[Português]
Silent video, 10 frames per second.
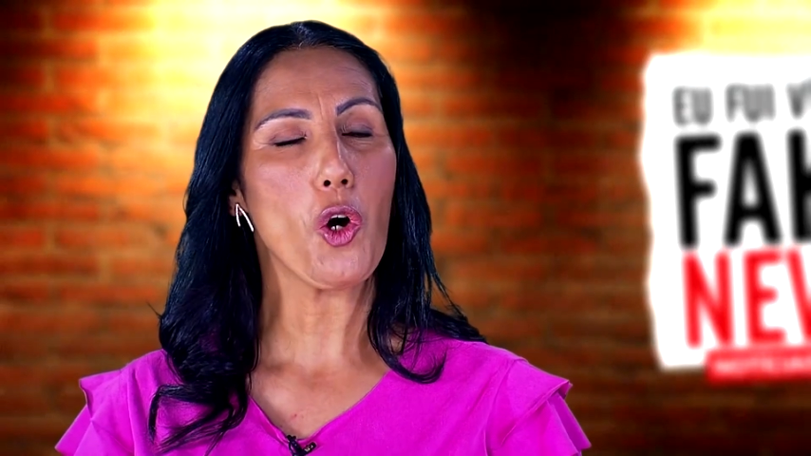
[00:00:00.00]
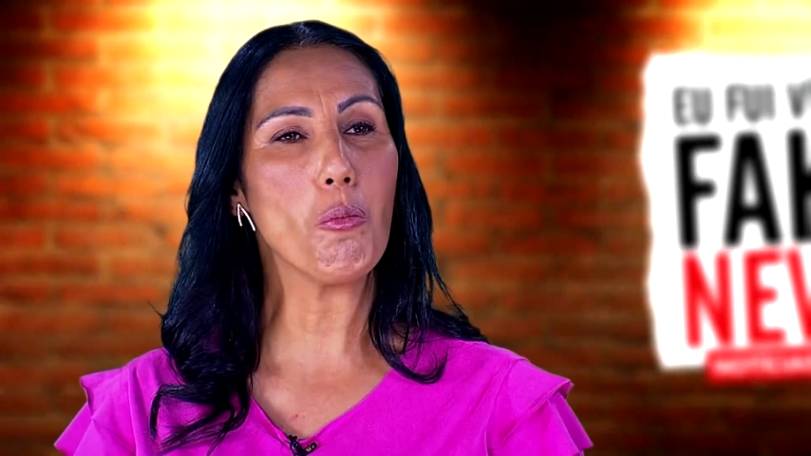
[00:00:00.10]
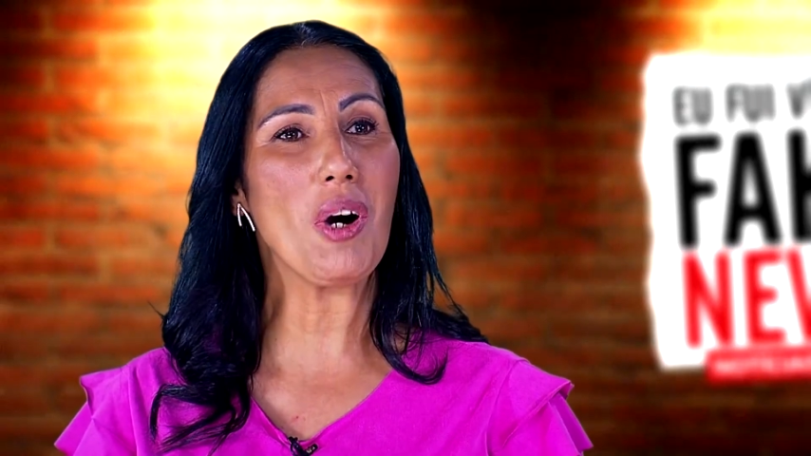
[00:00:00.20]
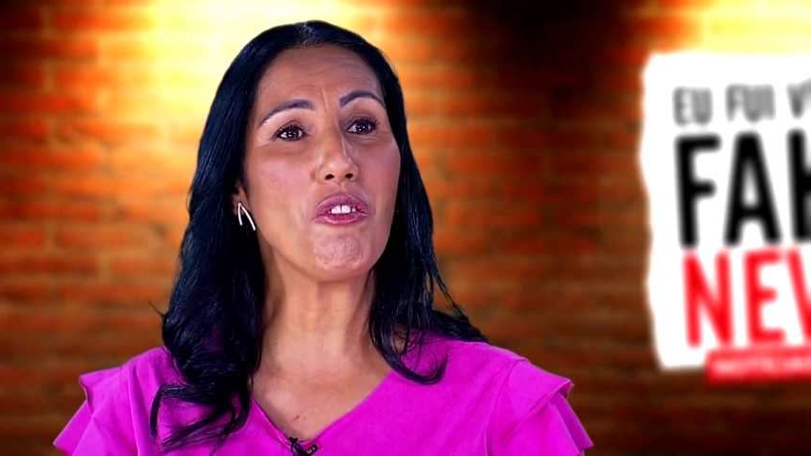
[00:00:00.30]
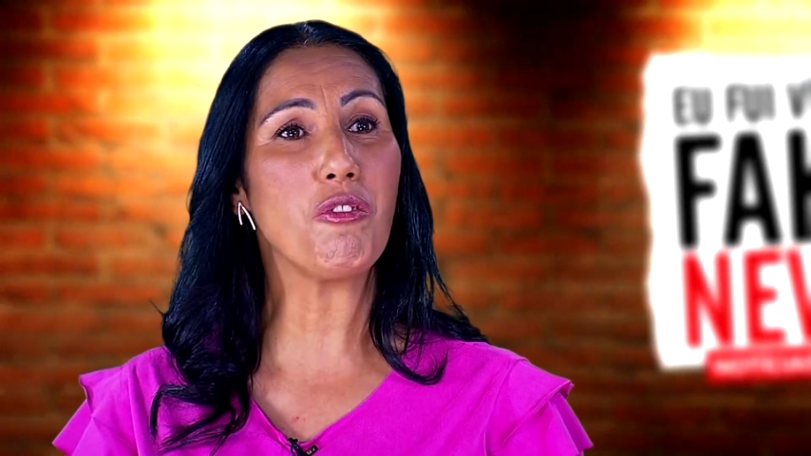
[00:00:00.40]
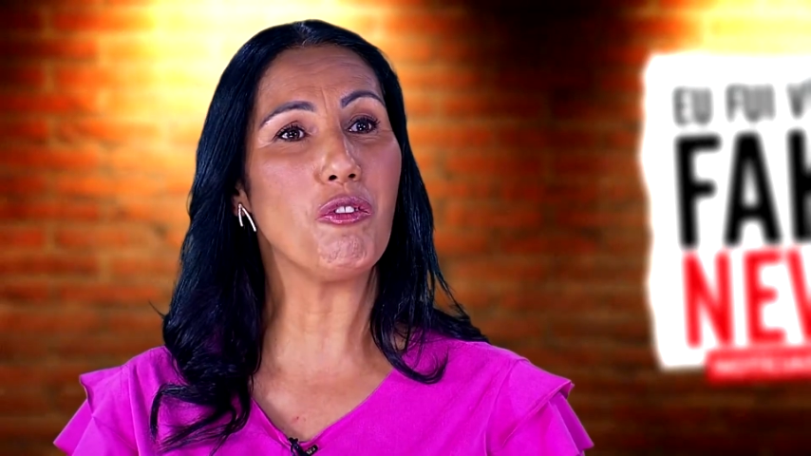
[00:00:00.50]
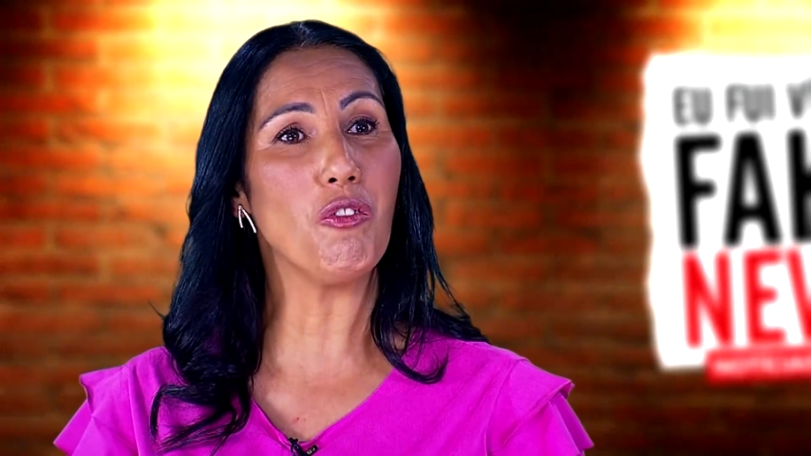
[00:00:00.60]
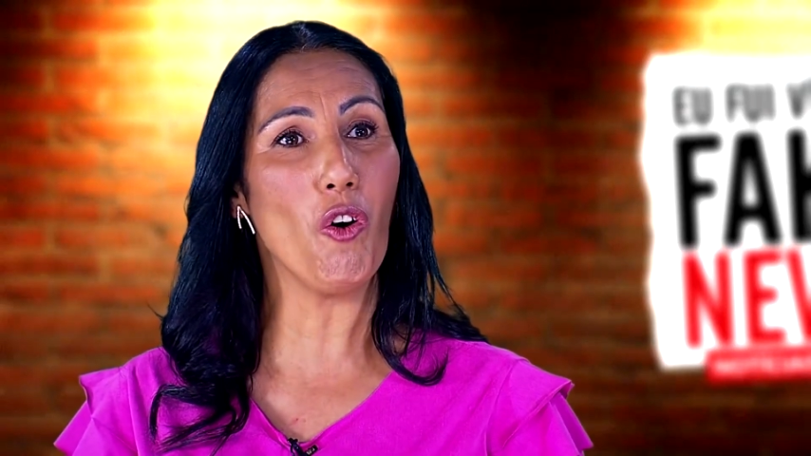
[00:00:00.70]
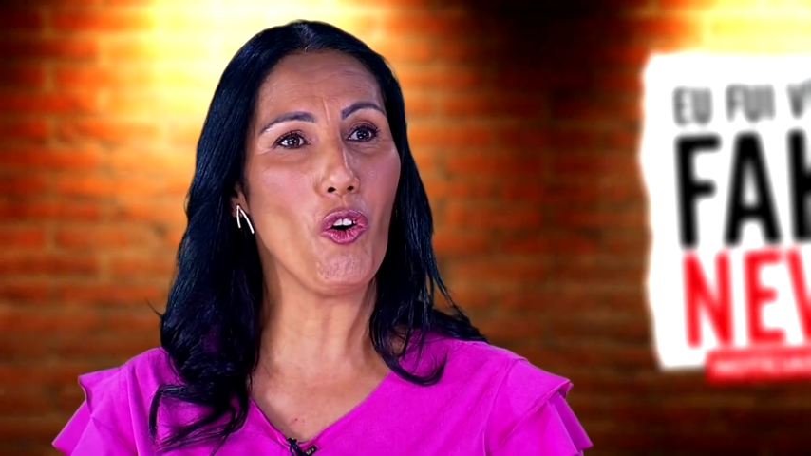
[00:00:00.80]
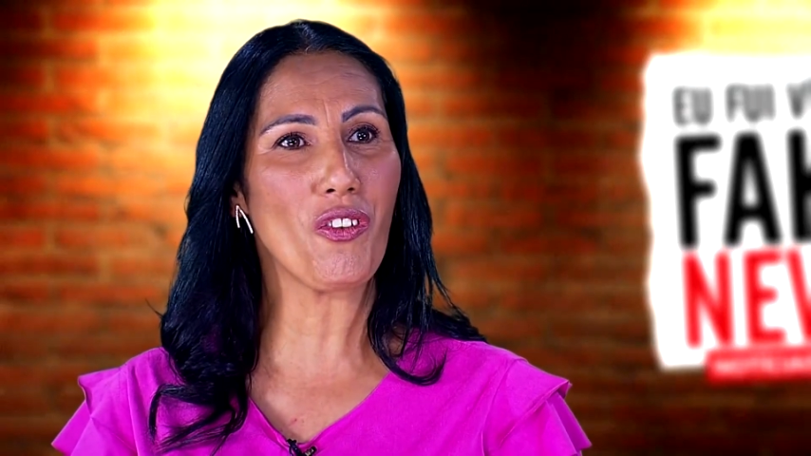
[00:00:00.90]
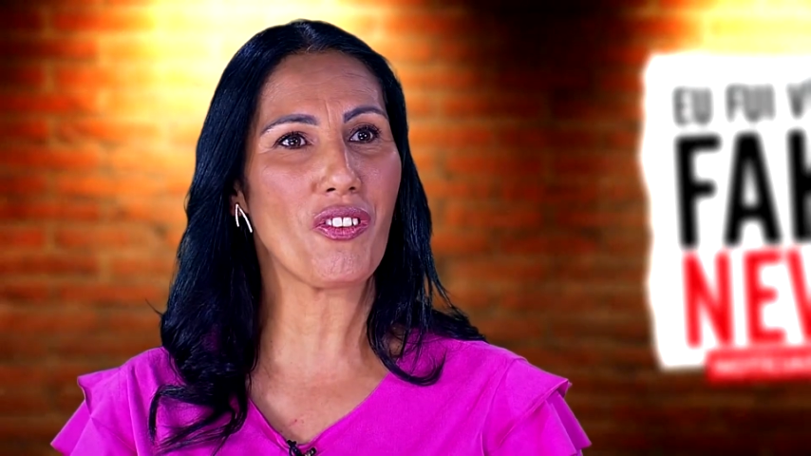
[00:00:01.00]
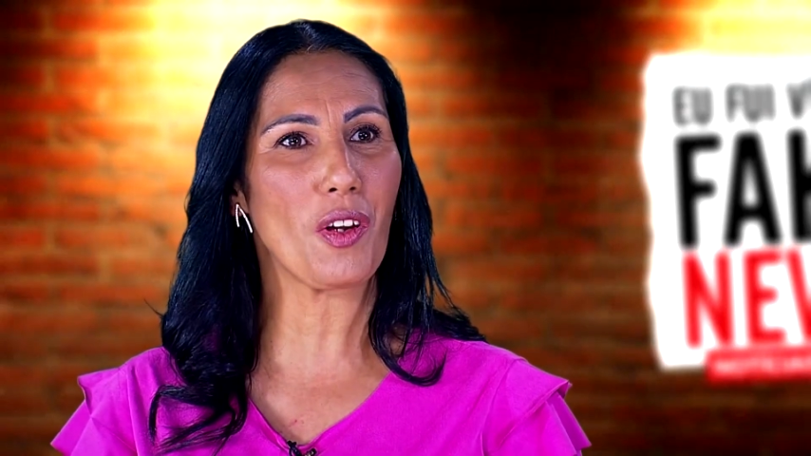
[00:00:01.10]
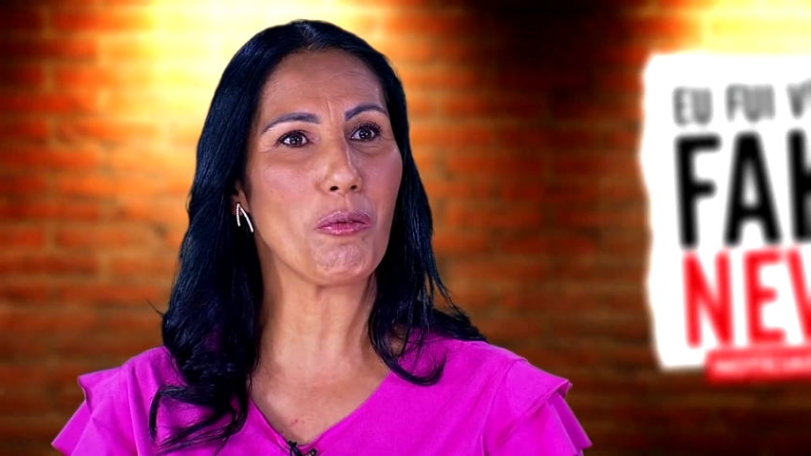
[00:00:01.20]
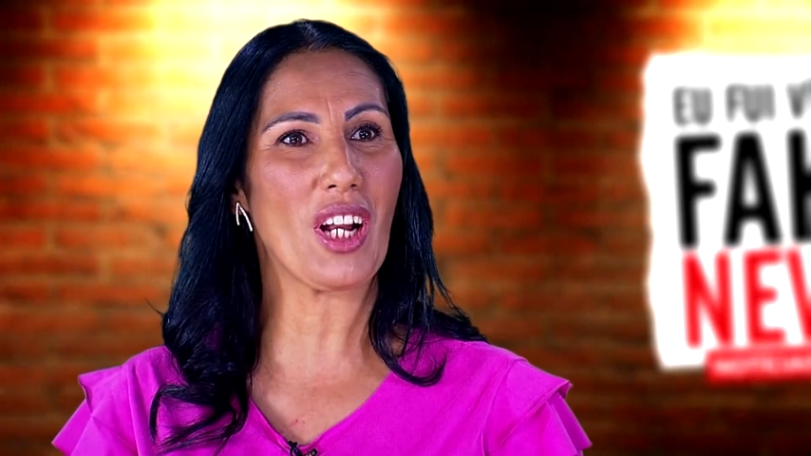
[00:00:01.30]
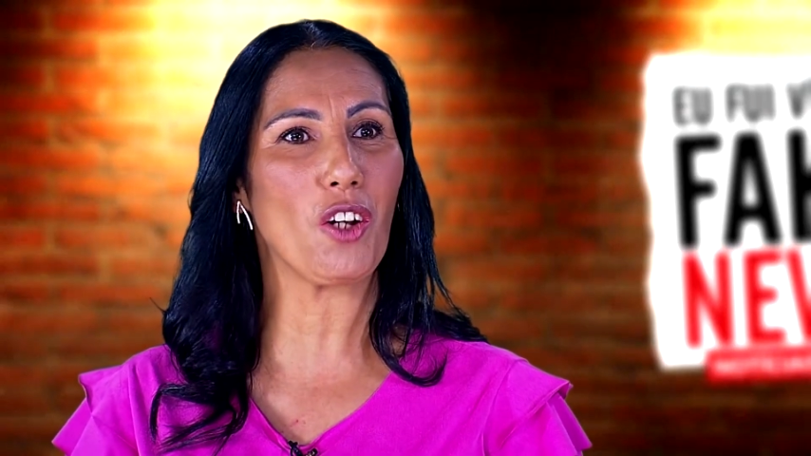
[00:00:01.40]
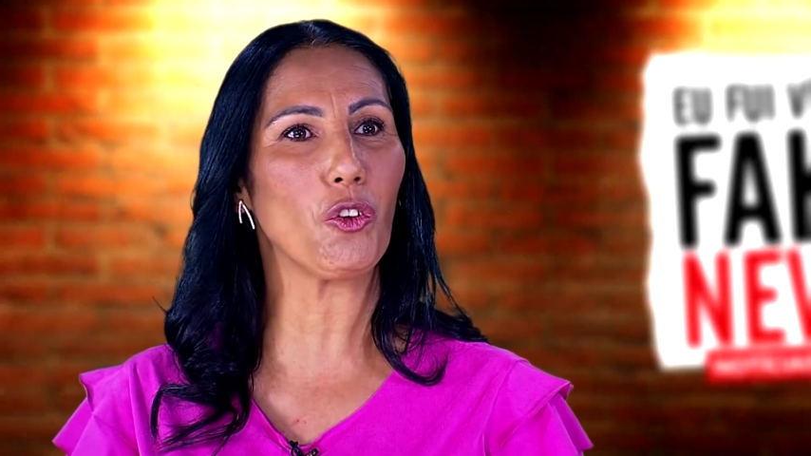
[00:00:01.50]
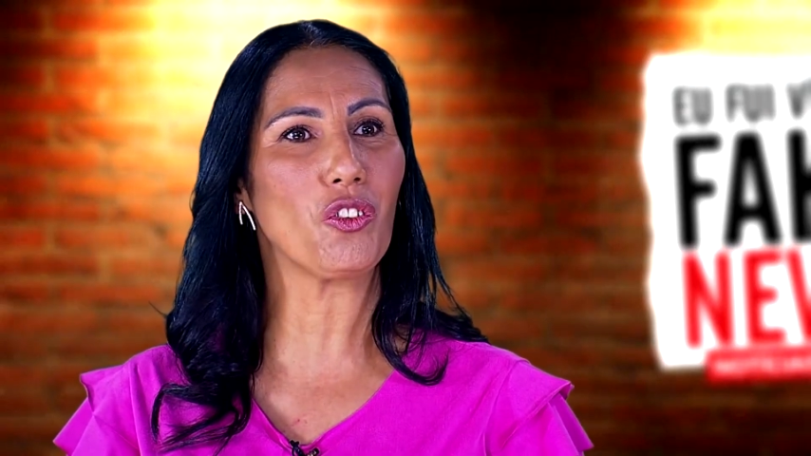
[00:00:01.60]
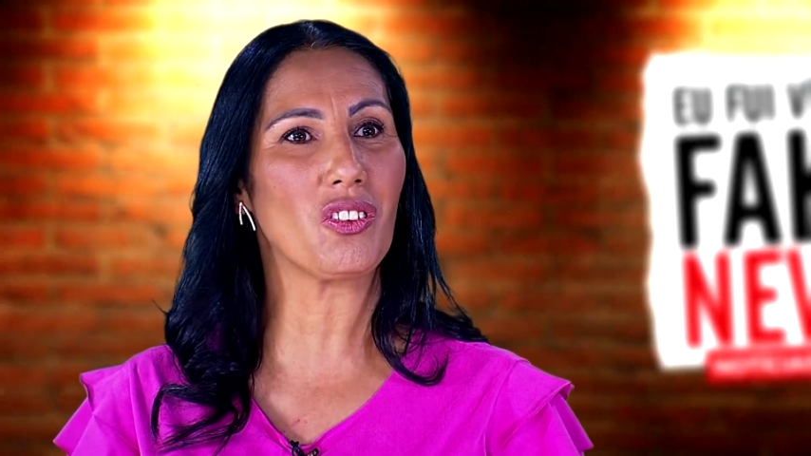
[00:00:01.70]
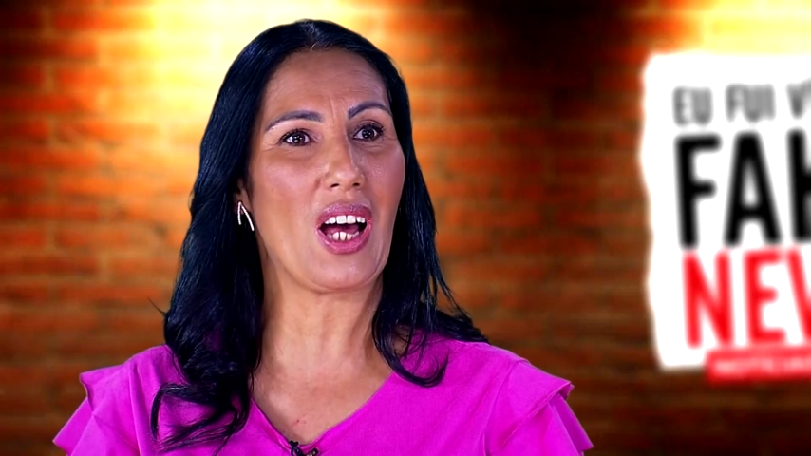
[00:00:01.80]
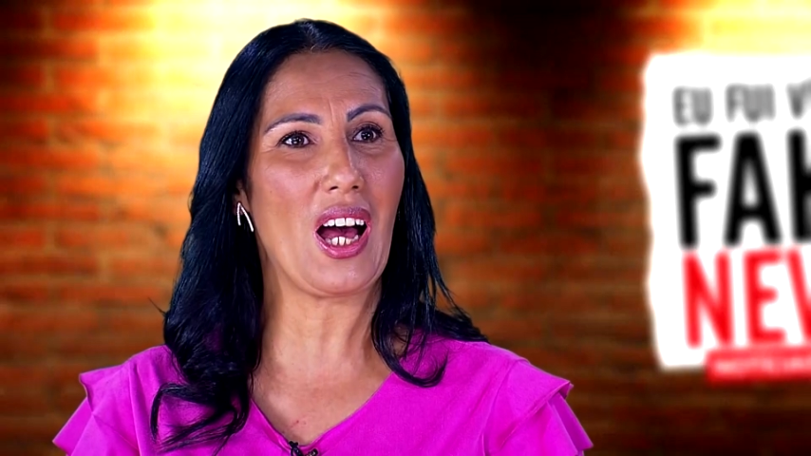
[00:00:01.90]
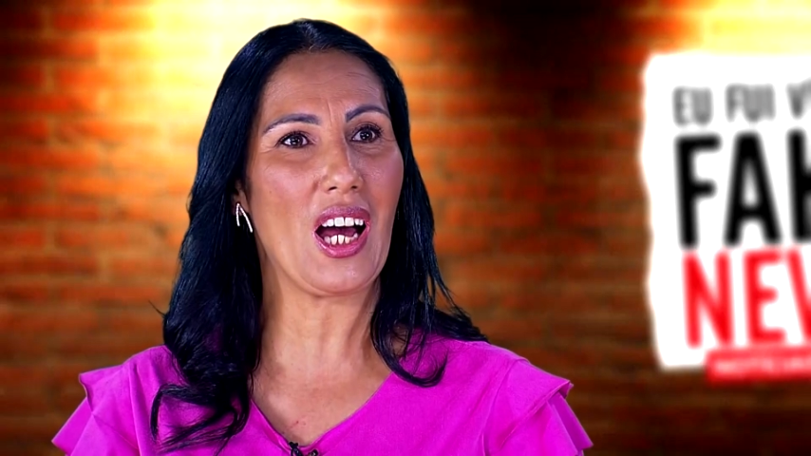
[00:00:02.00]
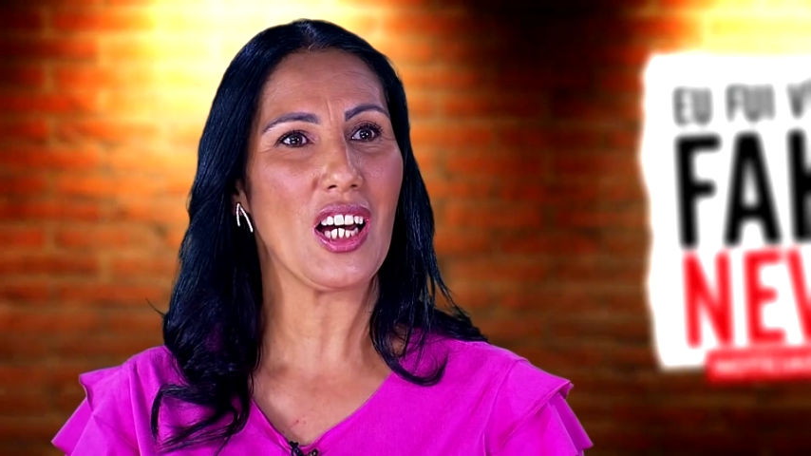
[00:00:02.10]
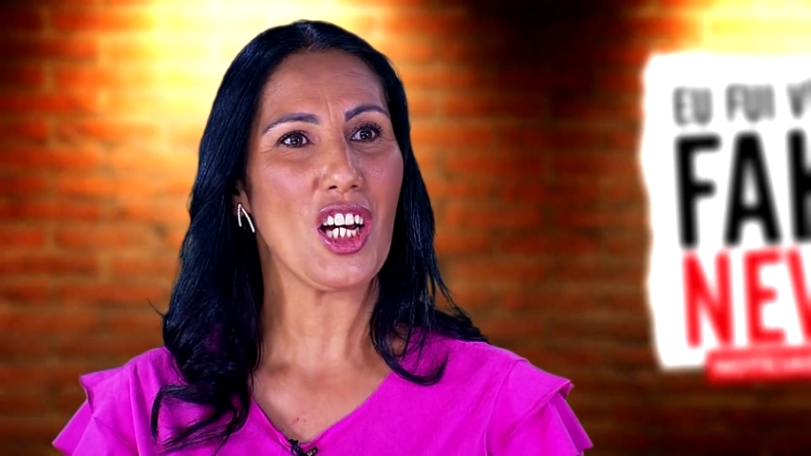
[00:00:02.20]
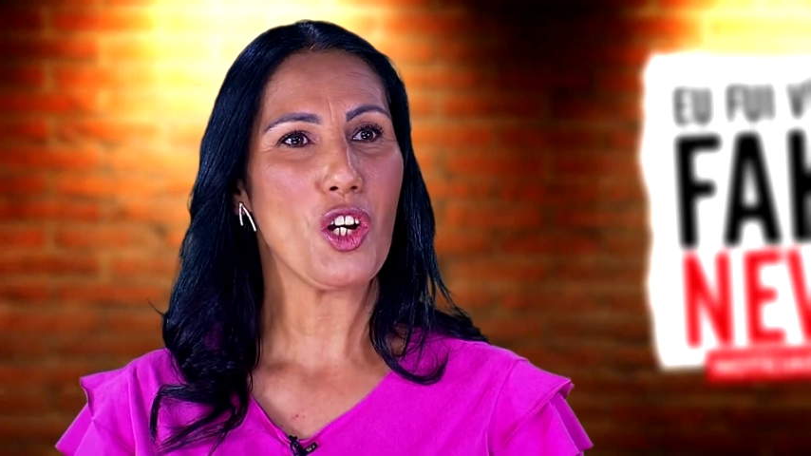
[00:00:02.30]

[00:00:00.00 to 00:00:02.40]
uma força para lutar,